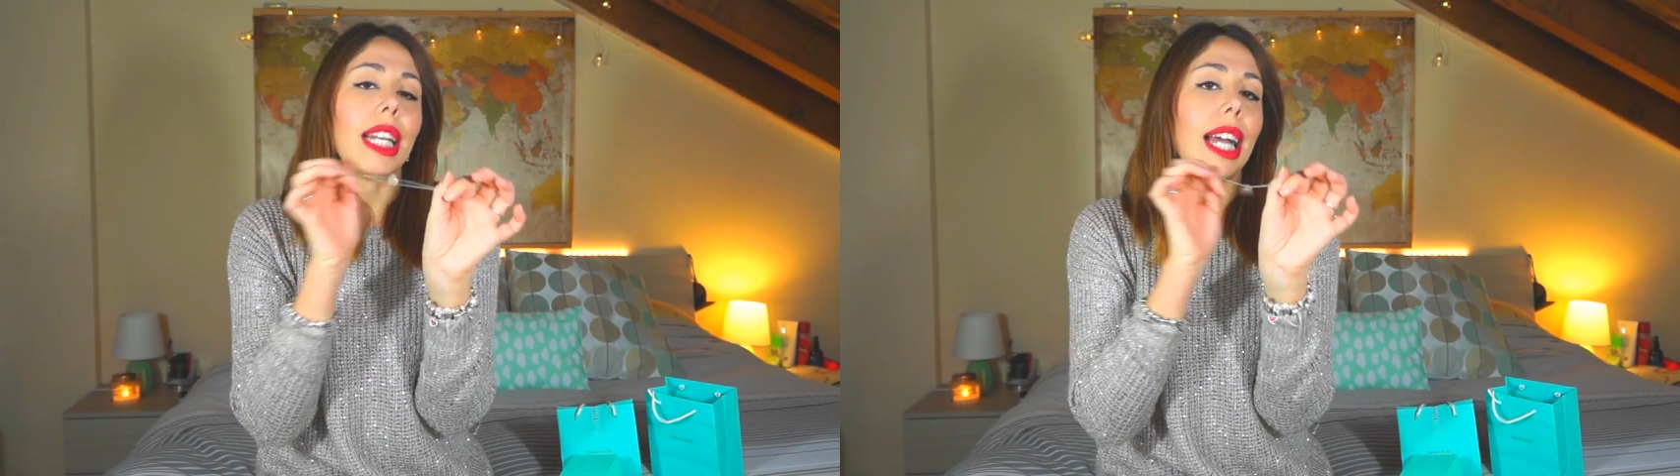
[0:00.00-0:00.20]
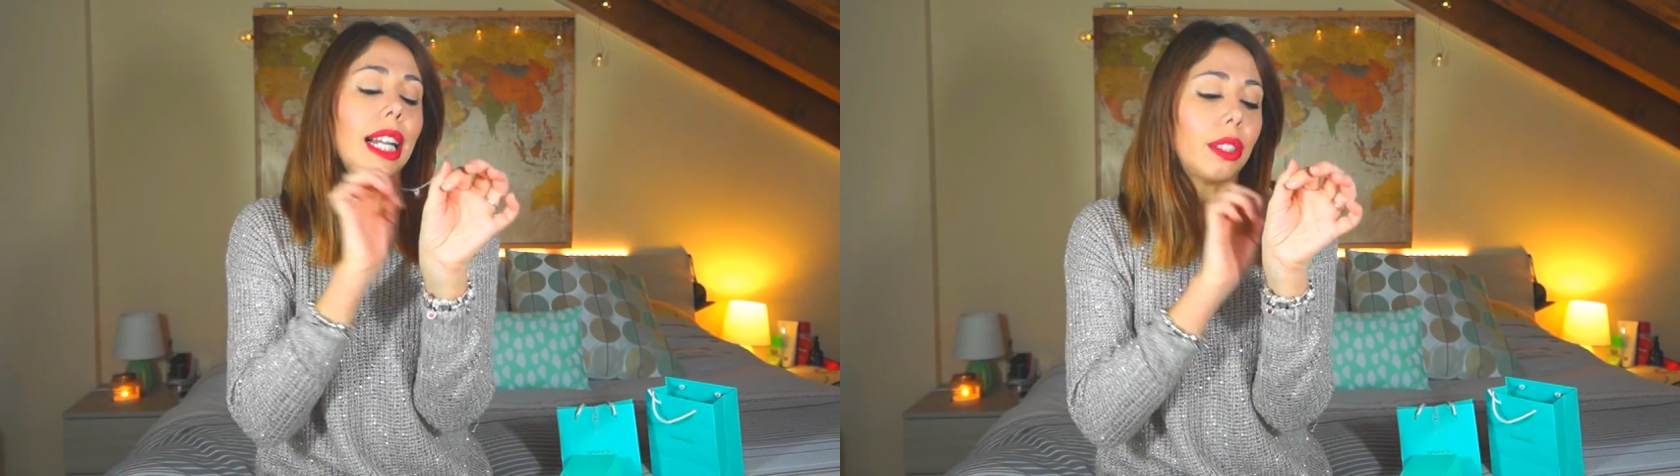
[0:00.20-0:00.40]

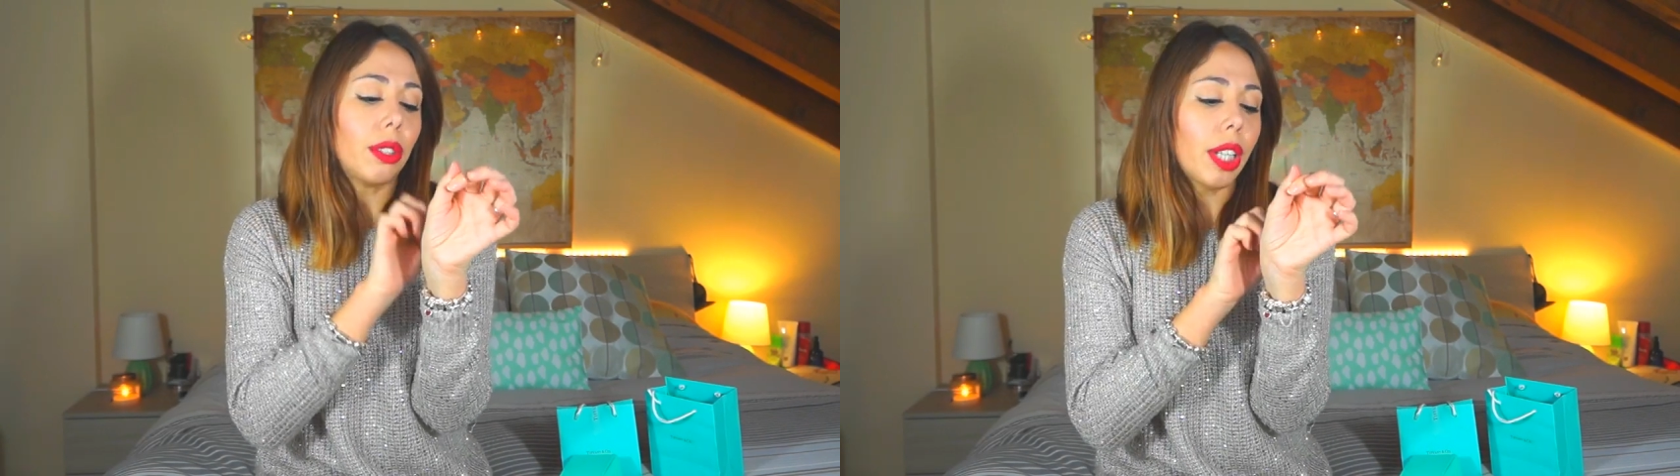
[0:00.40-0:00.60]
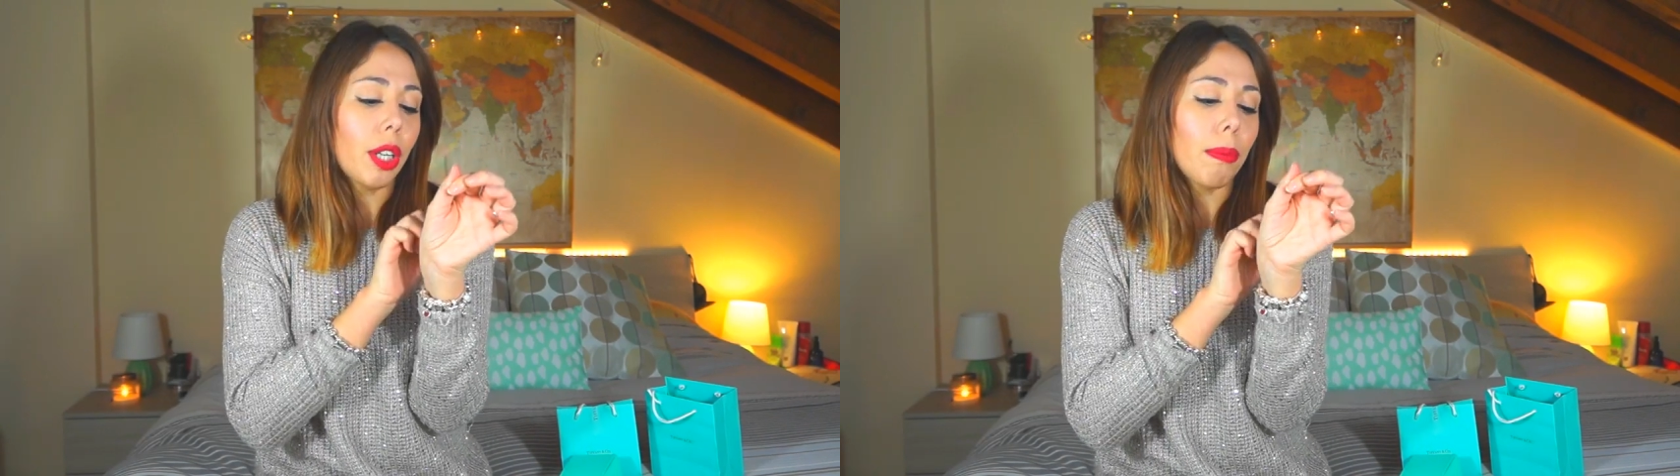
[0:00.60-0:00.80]
e
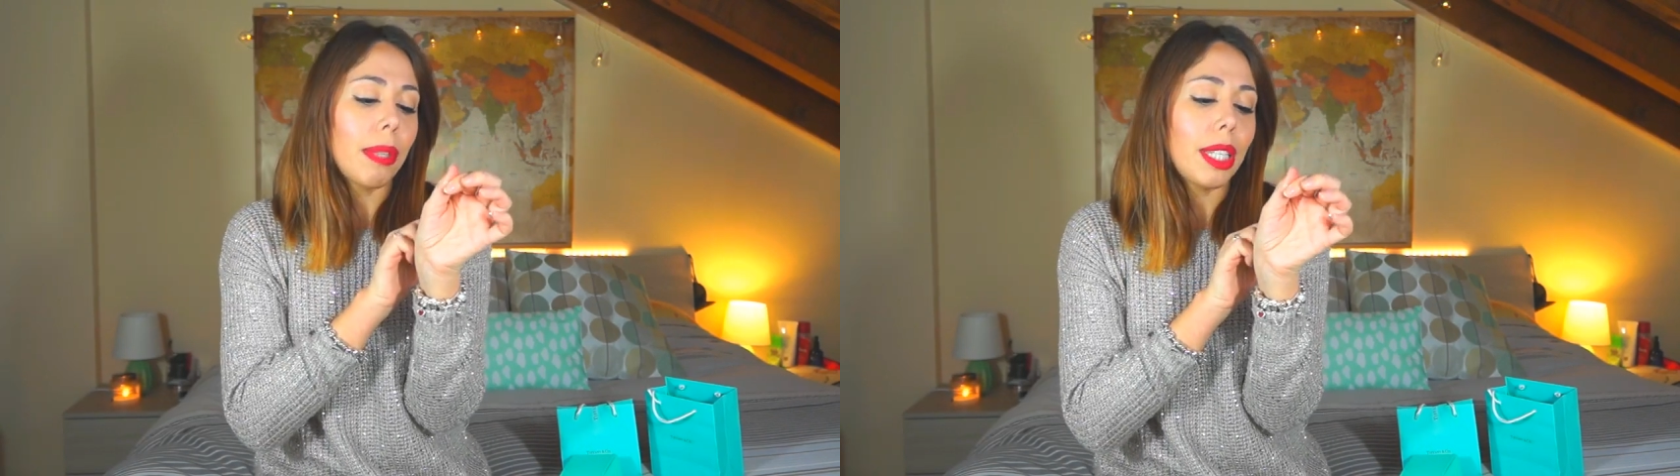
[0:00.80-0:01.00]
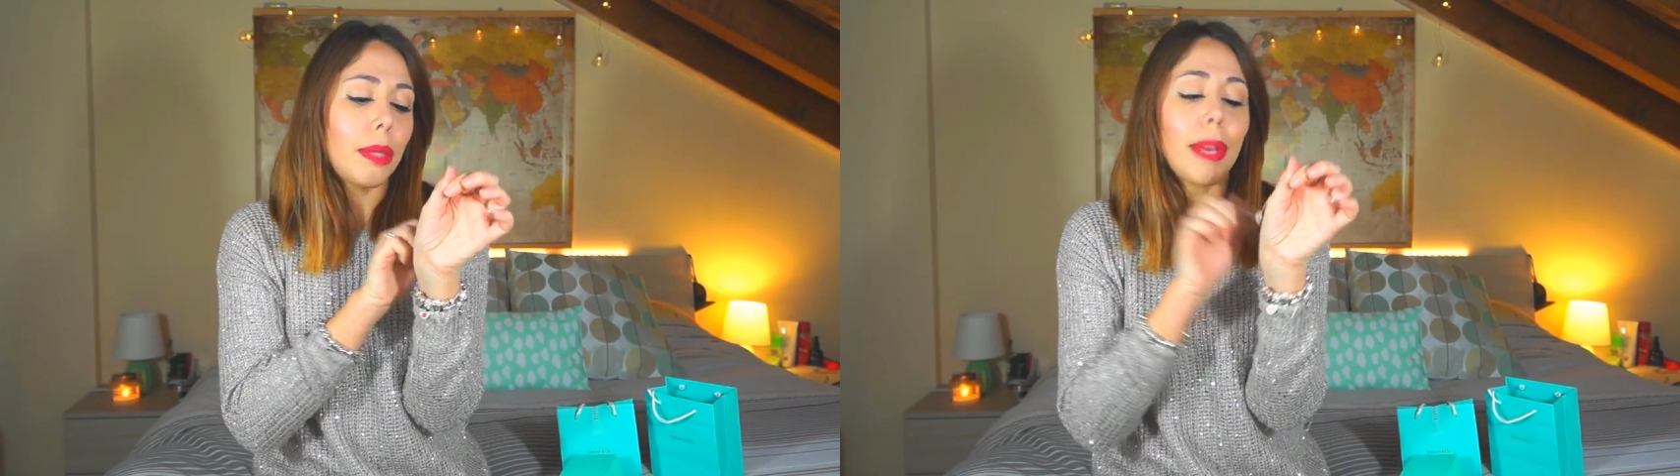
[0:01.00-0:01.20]
l'altro che non
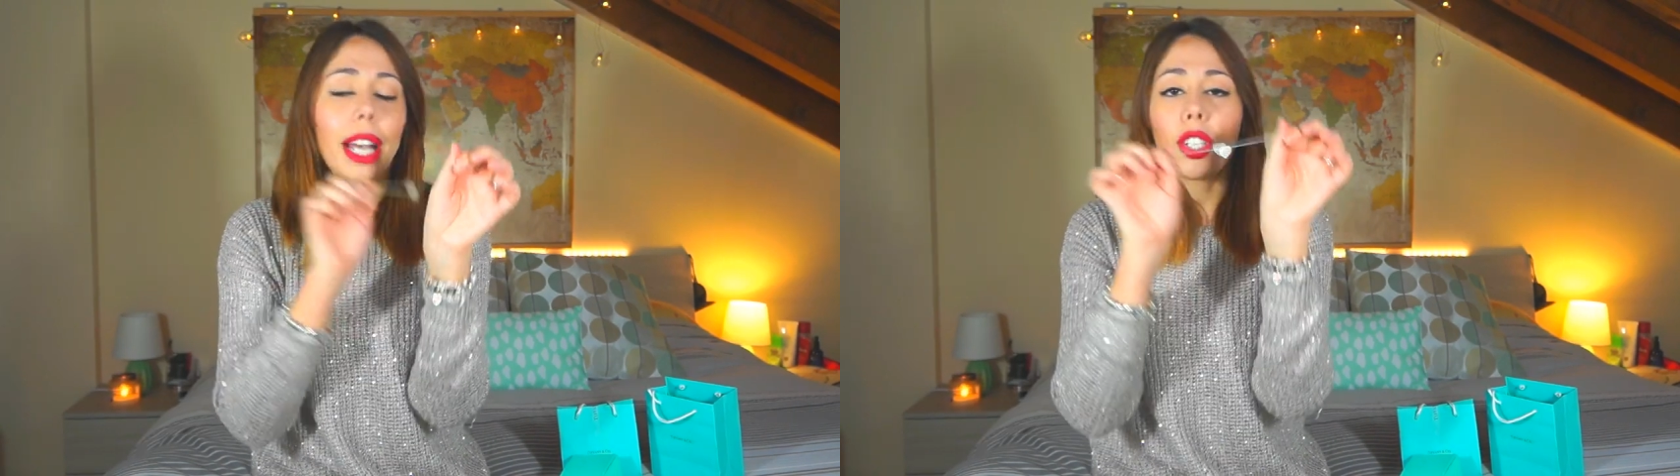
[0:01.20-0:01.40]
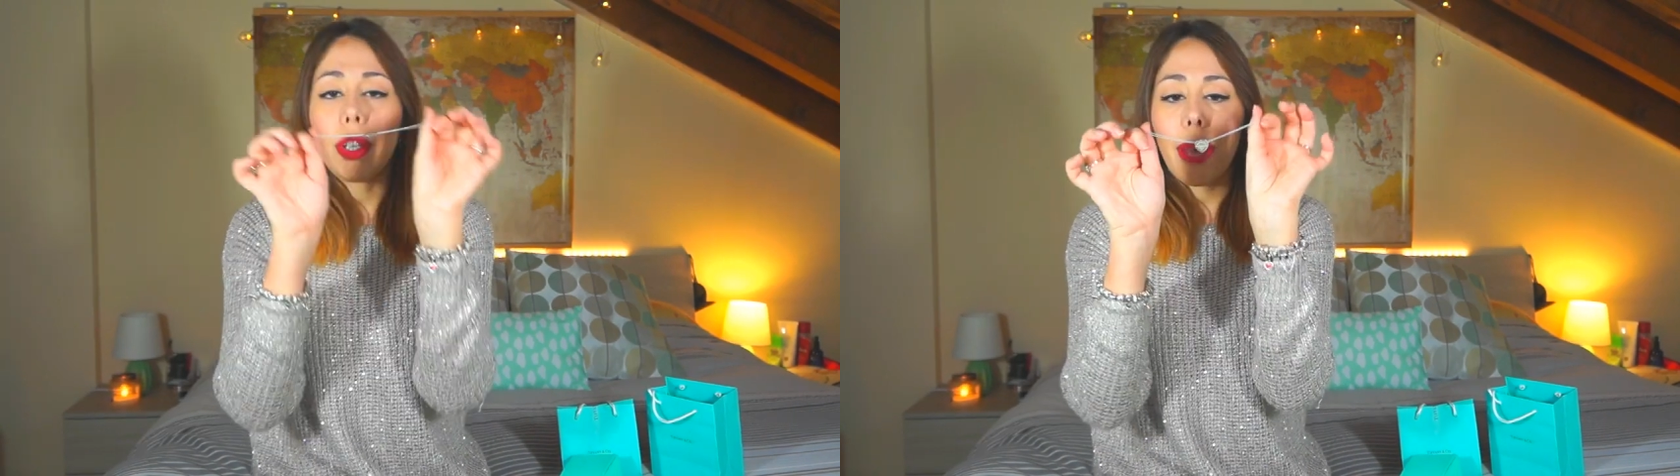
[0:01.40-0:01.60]
mi
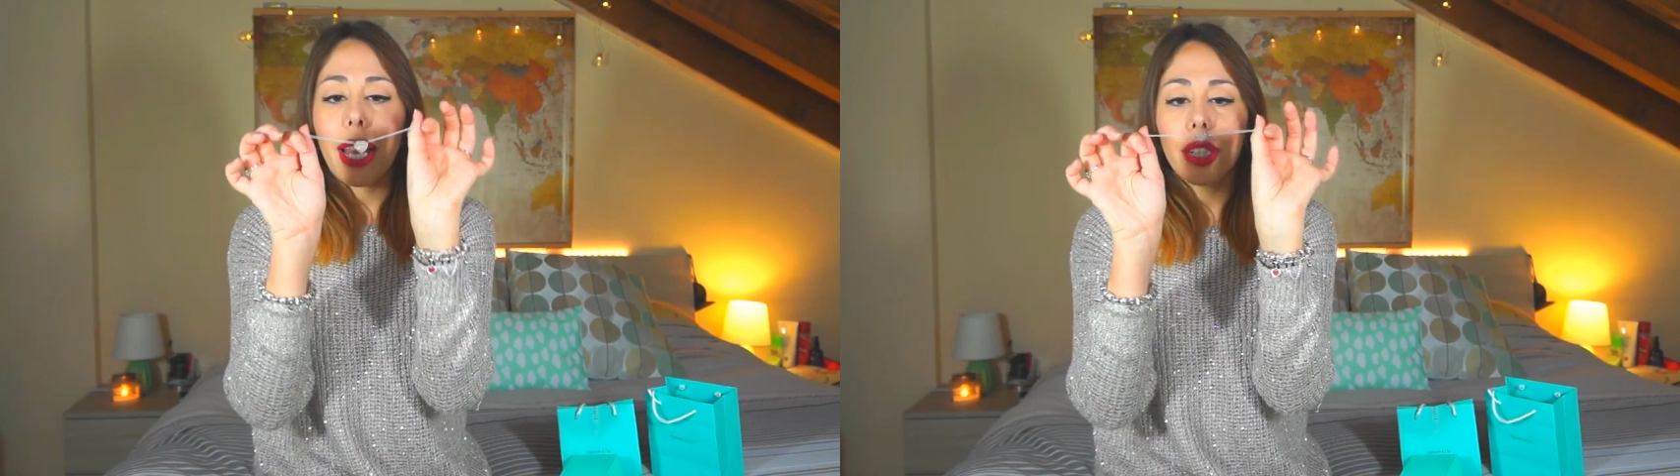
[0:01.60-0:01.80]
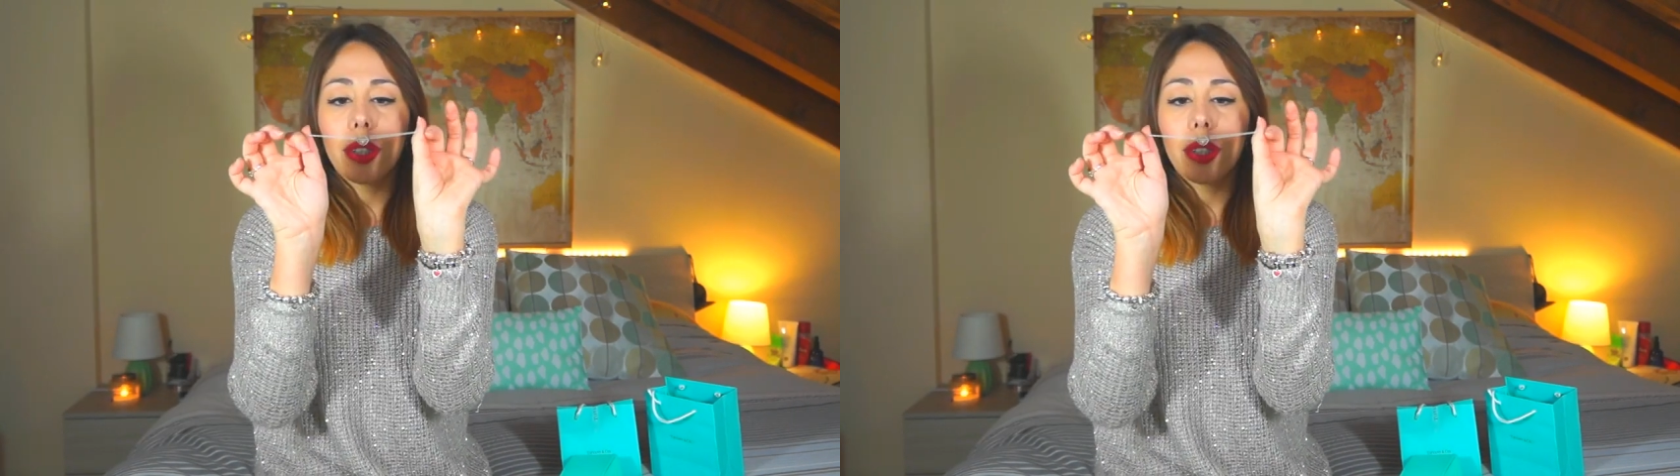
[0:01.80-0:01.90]
dispiace ma